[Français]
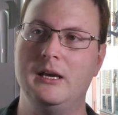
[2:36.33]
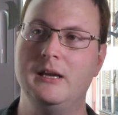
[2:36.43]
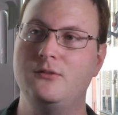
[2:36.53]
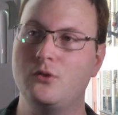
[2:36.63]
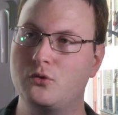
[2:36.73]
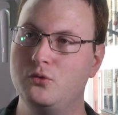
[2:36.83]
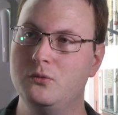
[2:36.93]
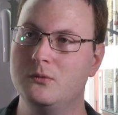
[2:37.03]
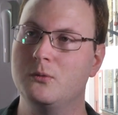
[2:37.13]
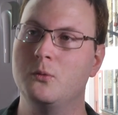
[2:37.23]
Et
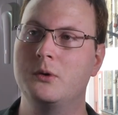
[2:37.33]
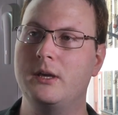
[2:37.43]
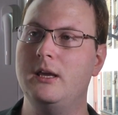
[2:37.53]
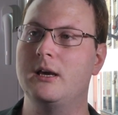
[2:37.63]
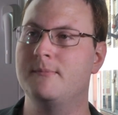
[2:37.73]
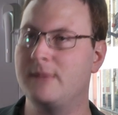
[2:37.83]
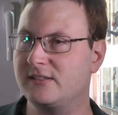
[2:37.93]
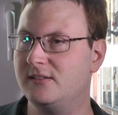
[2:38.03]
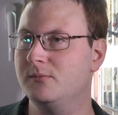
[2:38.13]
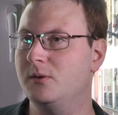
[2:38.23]
surtout, on crée un
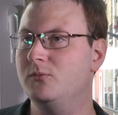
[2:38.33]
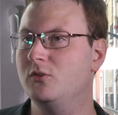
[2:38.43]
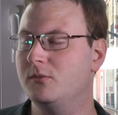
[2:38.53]
maximum de